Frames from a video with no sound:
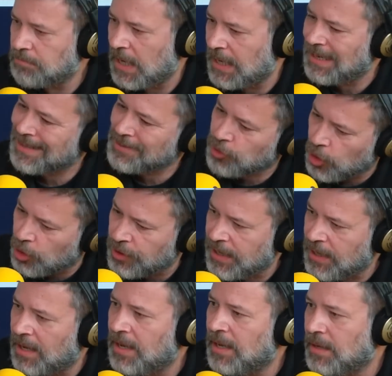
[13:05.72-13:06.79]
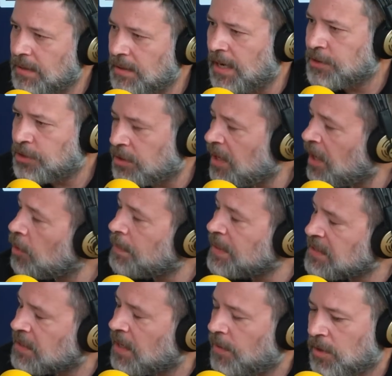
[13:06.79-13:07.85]
en la, teoría, en la teoría lo
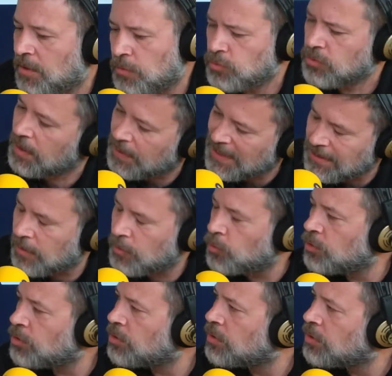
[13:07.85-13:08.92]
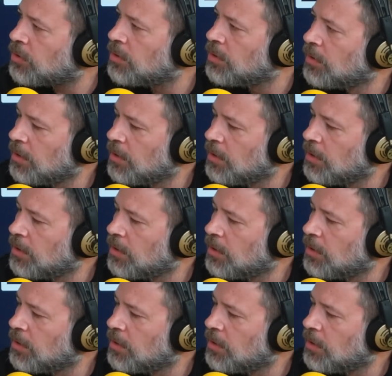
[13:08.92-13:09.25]
pensaba como usted va a ser duro. Y sin embargo,